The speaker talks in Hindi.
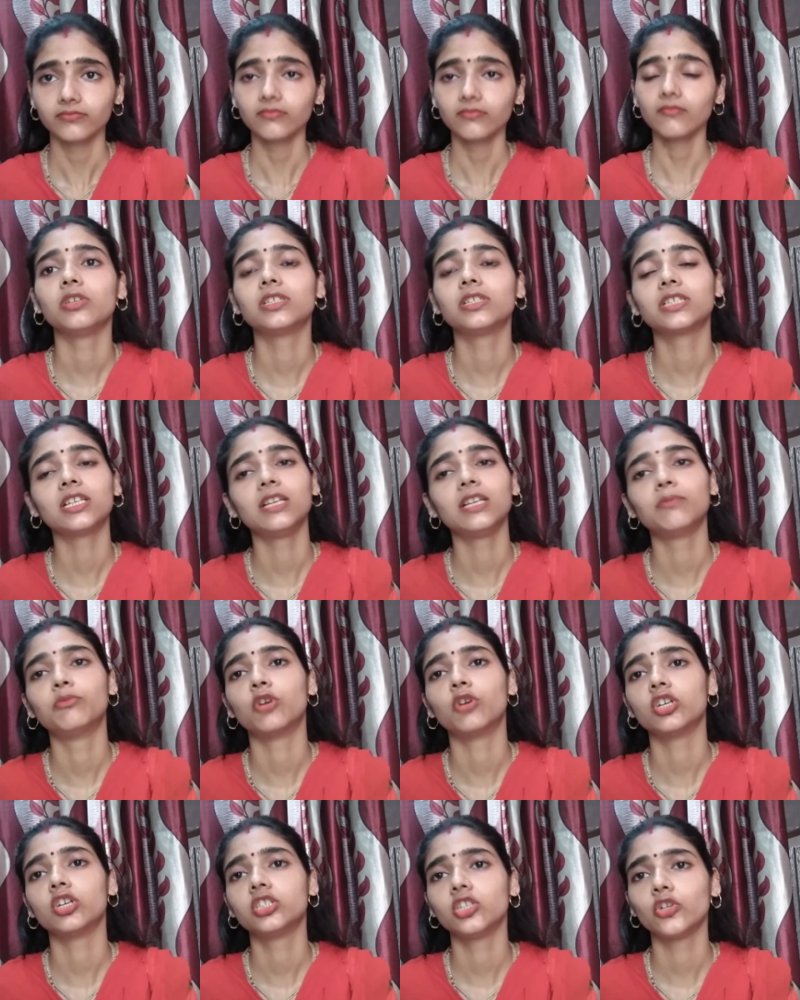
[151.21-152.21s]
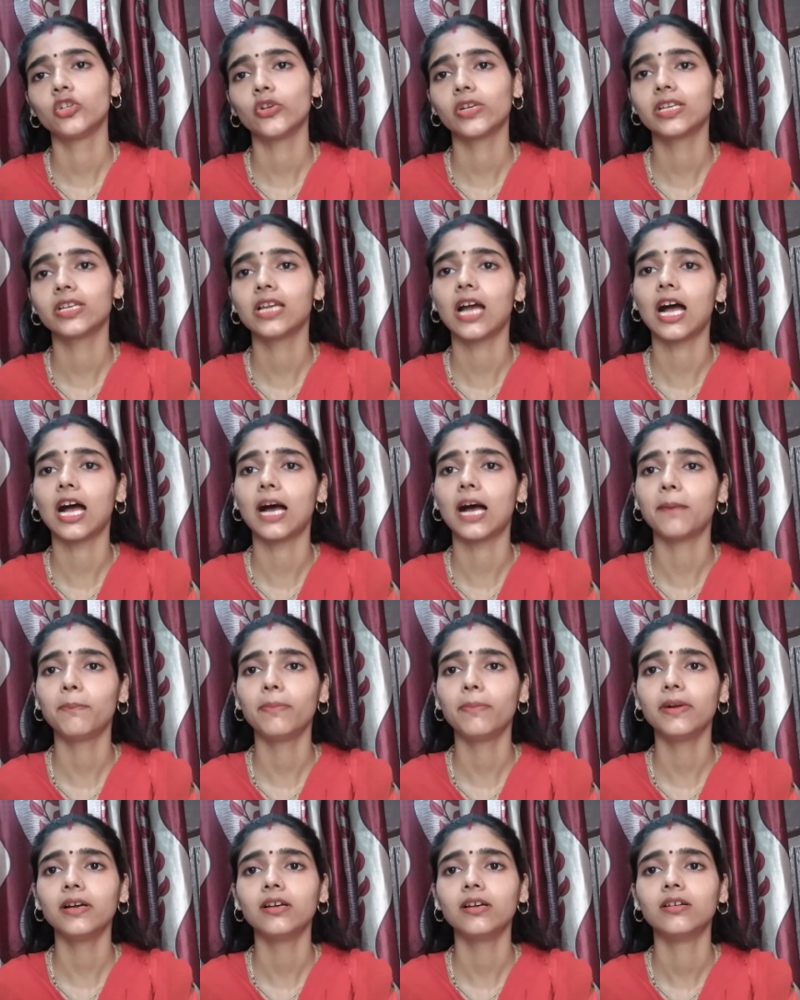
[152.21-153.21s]
तो इसके लिए बहुत जरूरी है कि आप
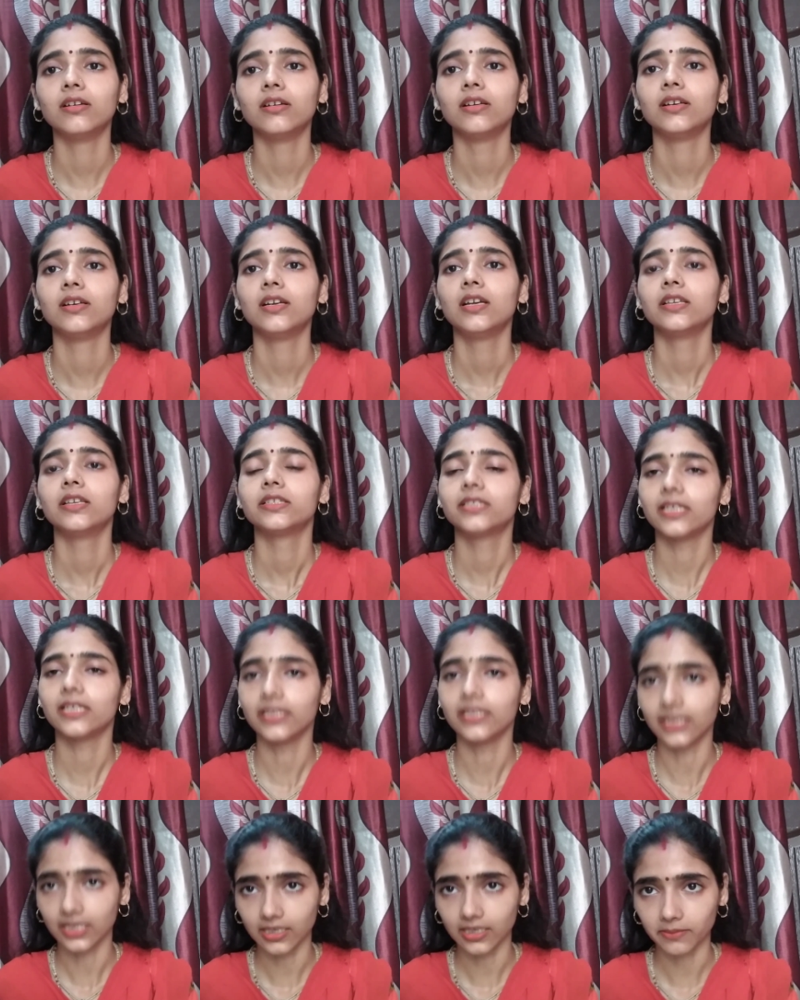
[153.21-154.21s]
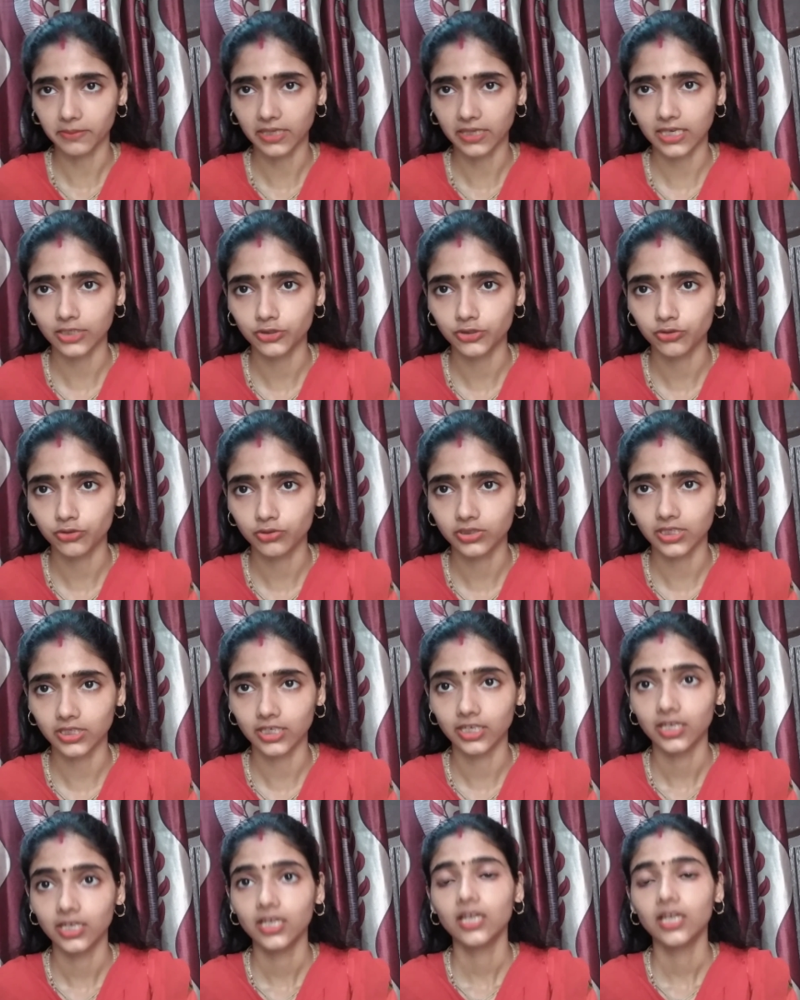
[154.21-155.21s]
सेंधा नमक का यूज
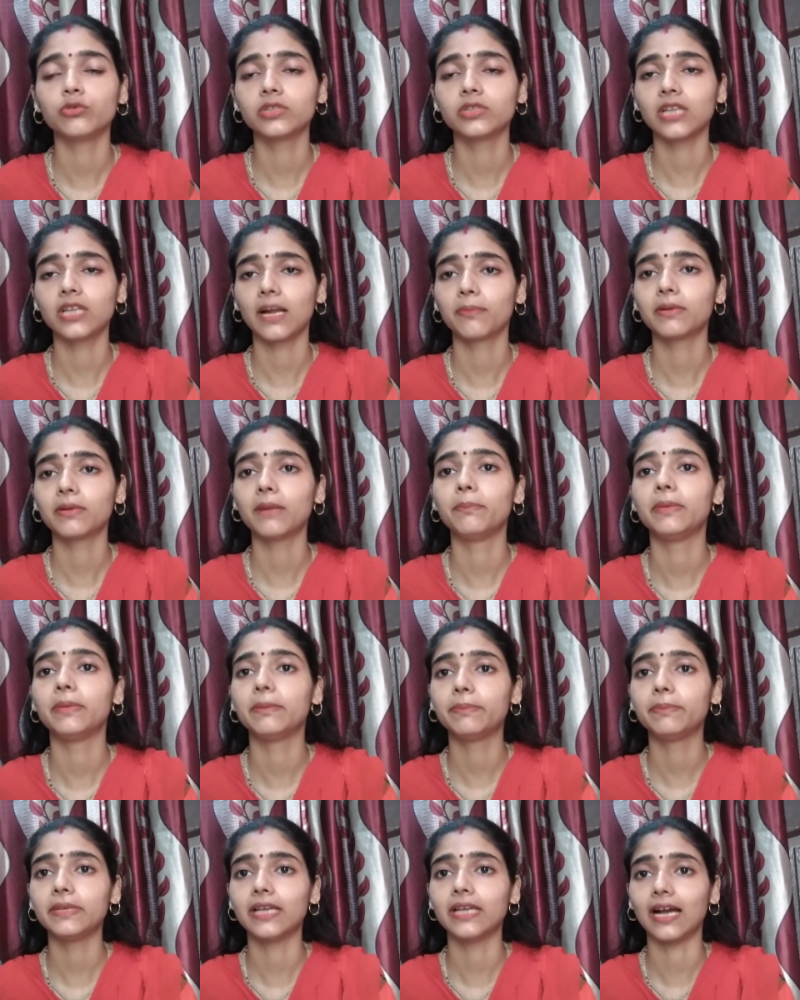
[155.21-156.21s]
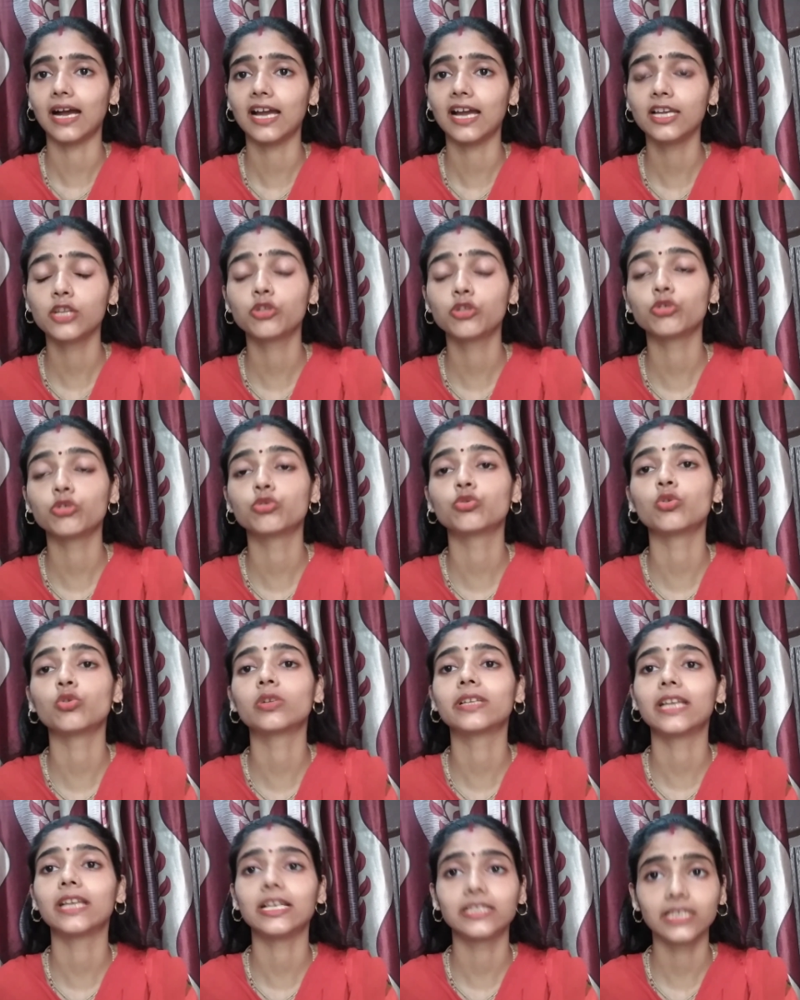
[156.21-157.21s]
करें दूसरा आपका बीपी हाई है तो उसको
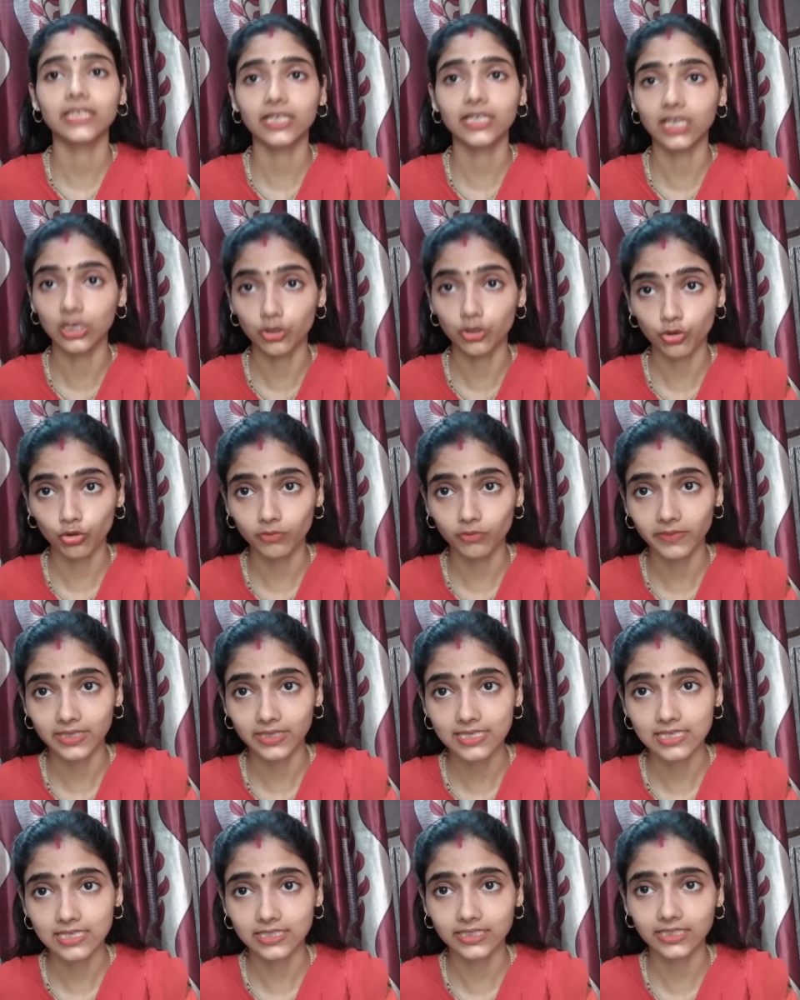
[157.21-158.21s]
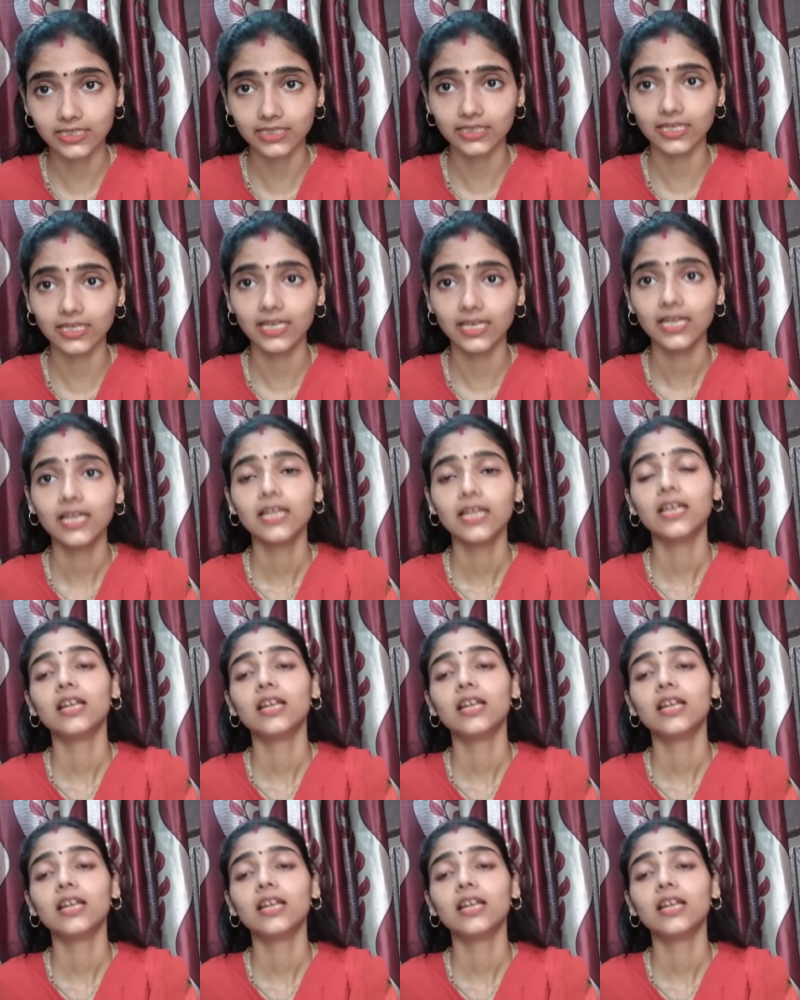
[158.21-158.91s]
कैसे कंट्रोल में किया जा सकता है